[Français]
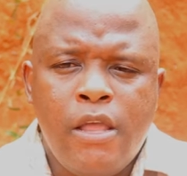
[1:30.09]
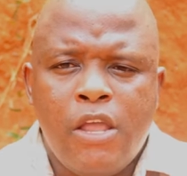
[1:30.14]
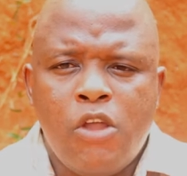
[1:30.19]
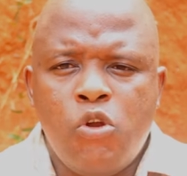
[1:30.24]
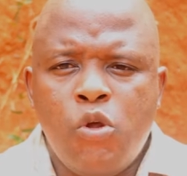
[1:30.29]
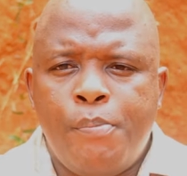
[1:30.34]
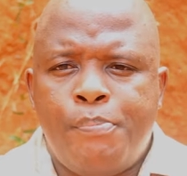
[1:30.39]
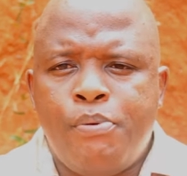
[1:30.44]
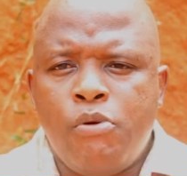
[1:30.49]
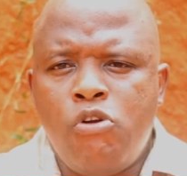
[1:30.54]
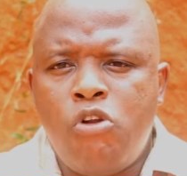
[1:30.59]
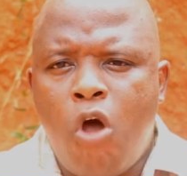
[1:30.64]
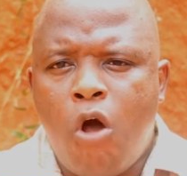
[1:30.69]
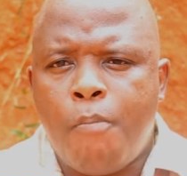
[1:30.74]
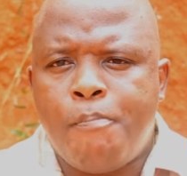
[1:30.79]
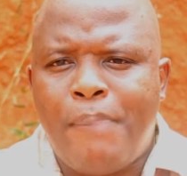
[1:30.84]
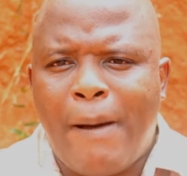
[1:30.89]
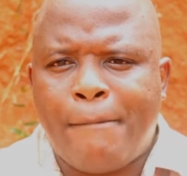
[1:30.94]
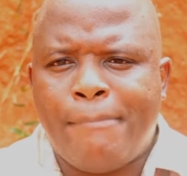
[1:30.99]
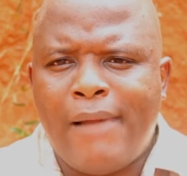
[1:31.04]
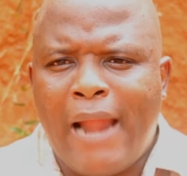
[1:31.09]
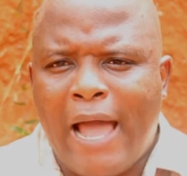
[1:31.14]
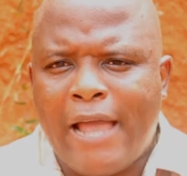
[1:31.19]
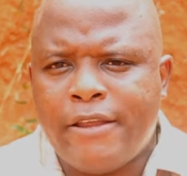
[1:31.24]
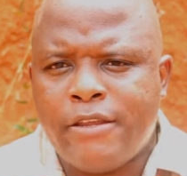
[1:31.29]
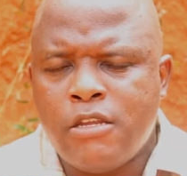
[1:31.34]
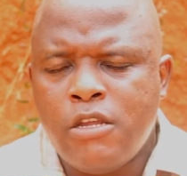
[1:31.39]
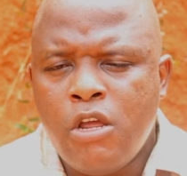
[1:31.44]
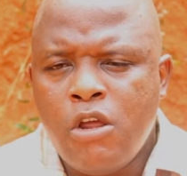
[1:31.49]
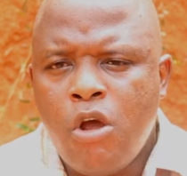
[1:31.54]
et le plus long
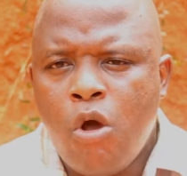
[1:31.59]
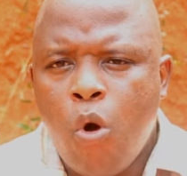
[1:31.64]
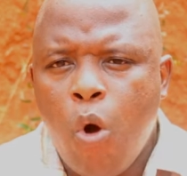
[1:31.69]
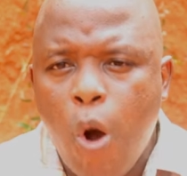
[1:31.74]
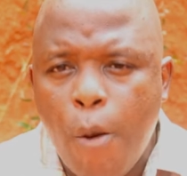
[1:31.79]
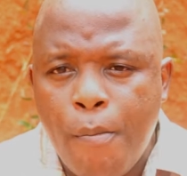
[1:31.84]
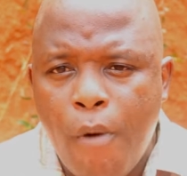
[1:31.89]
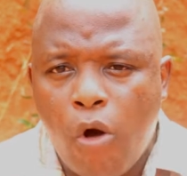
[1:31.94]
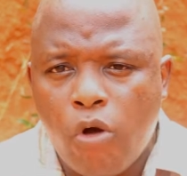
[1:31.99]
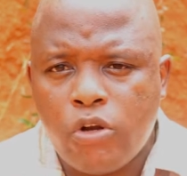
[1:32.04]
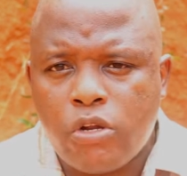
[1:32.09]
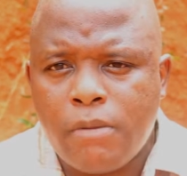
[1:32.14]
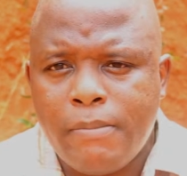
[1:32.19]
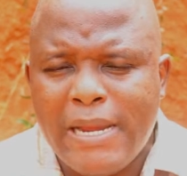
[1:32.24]
pipeline monde.